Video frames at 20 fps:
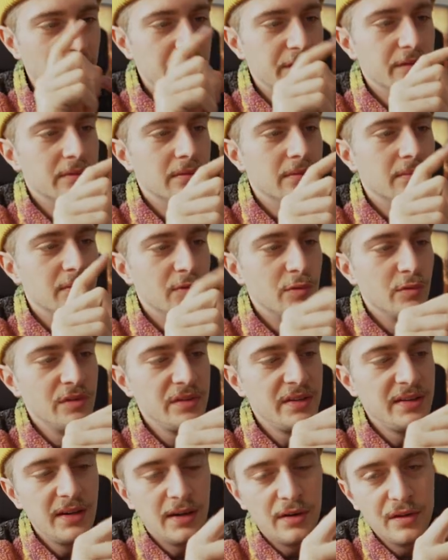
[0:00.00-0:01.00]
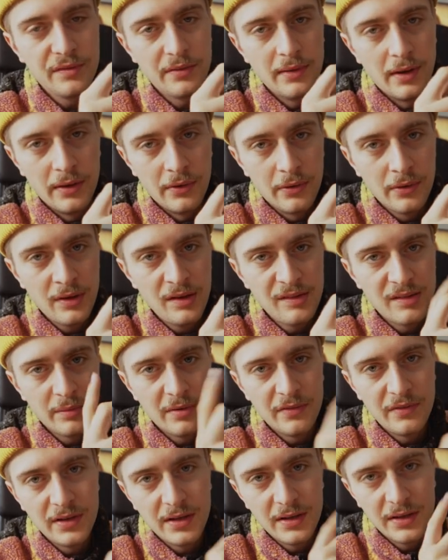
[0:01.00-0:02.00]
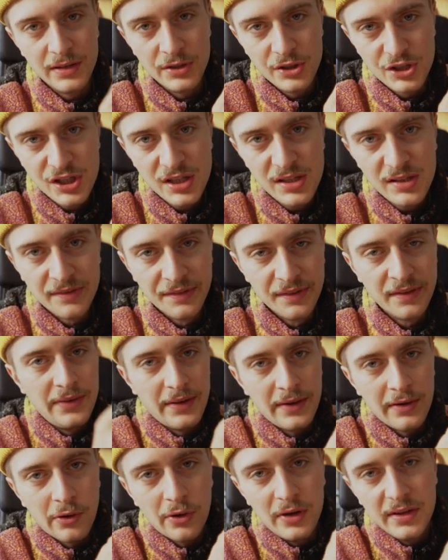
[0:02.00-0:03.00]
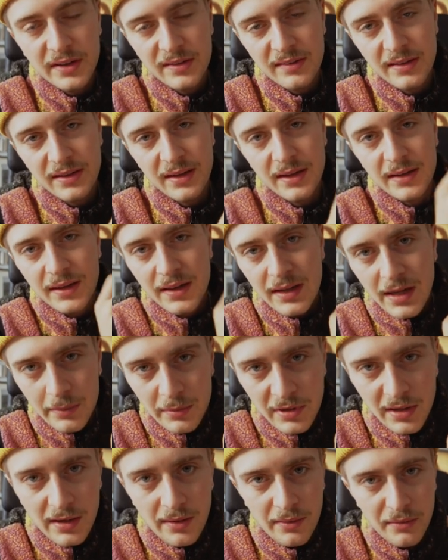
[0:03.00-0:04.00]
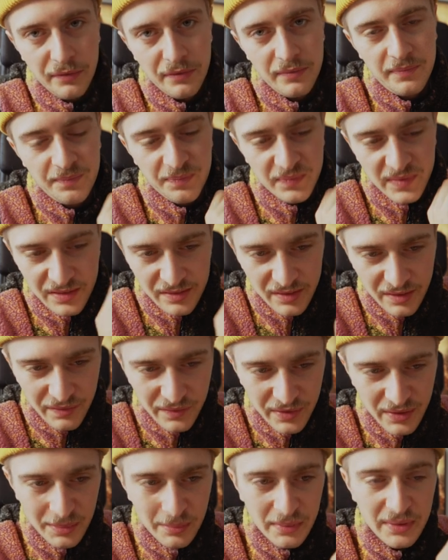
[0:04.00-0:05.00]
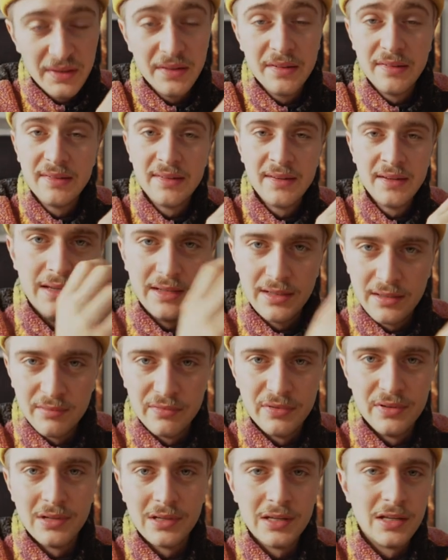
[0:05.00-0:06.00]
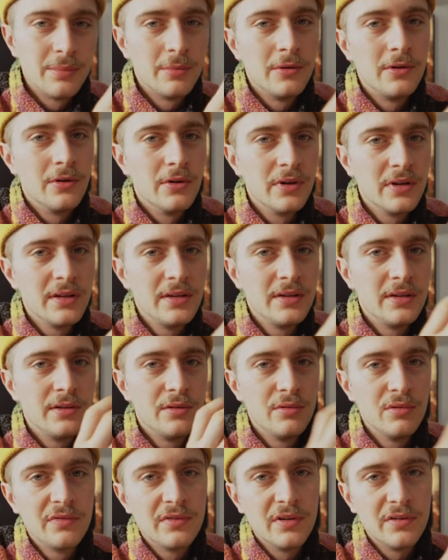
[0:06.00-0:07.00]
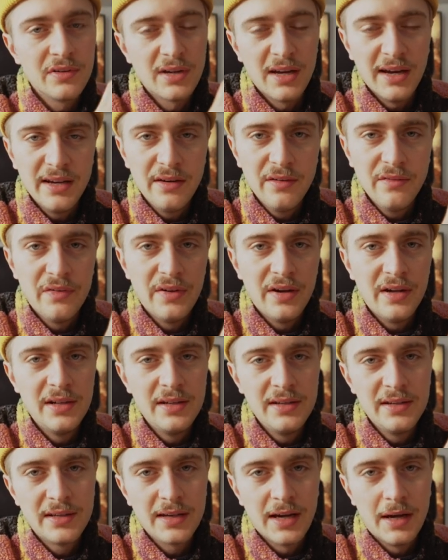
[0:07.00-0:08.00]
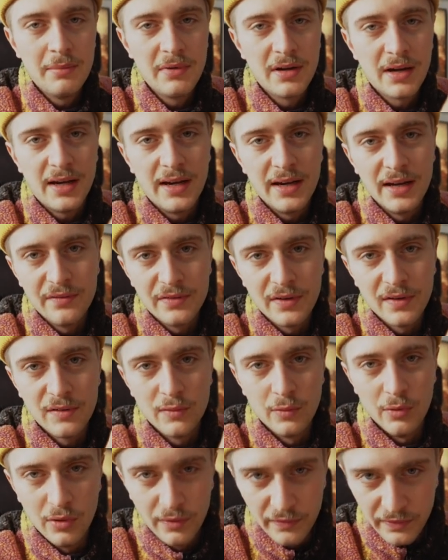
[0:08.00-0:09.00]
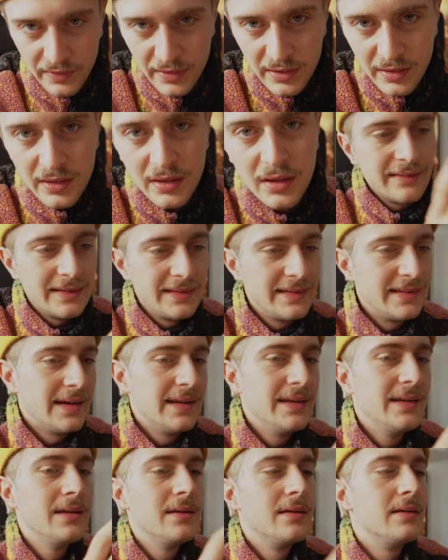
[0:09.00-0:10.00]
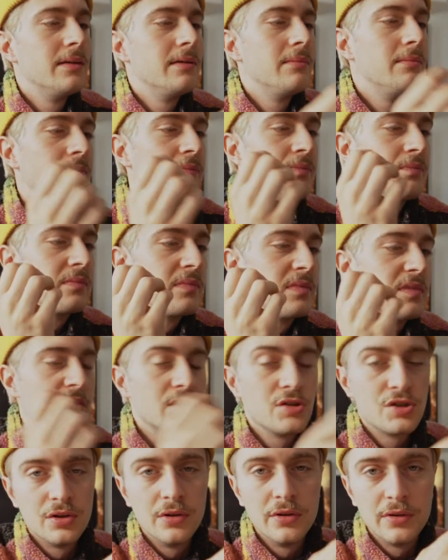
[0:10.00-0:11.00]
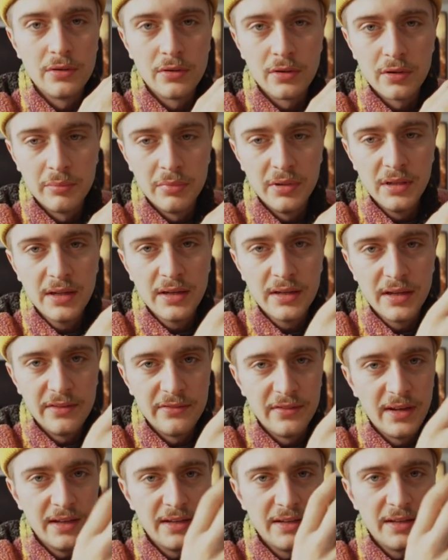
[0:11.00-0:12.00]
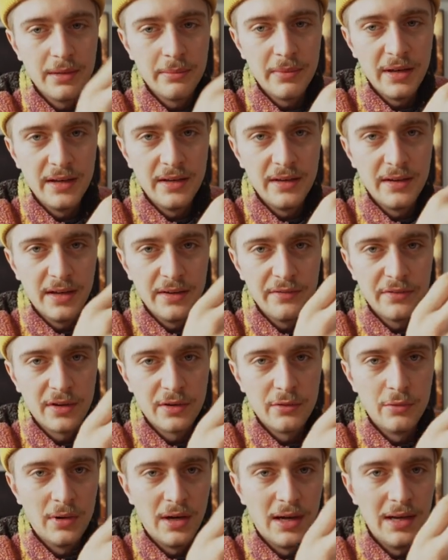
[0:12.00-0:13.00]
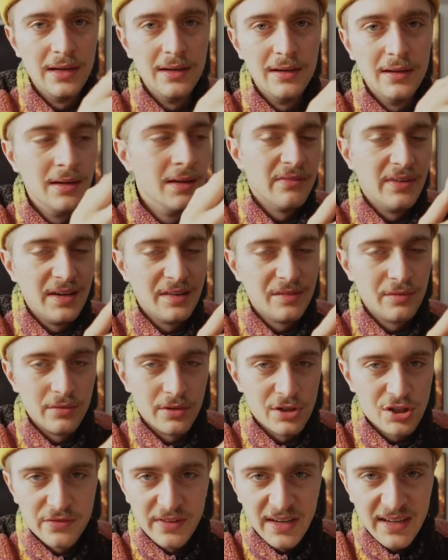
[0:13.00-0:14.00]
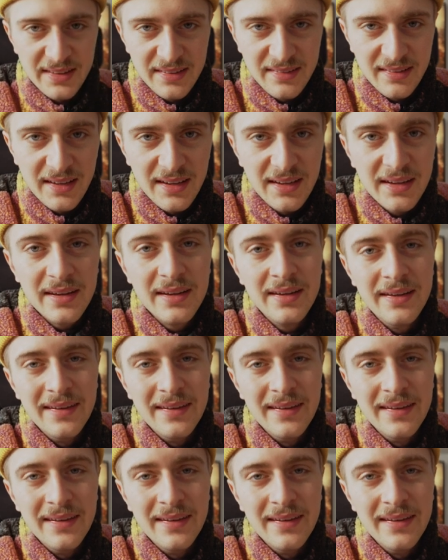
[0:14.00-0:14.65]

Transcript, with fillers: also so sieht er aus, wenn er neu ist, aber wenn ihr ihn schießt, dann rollt er sich in der Kamera auf. Dieser Film ist lichtempfindlich, bedeutet, ihr dürft auf keinen Fall die Kamera einfach so öffnen, weil dann ähm, zerstört ihr eure Bilder, dann werden die am Ende einfach nur alle weiß oder schwarz sein,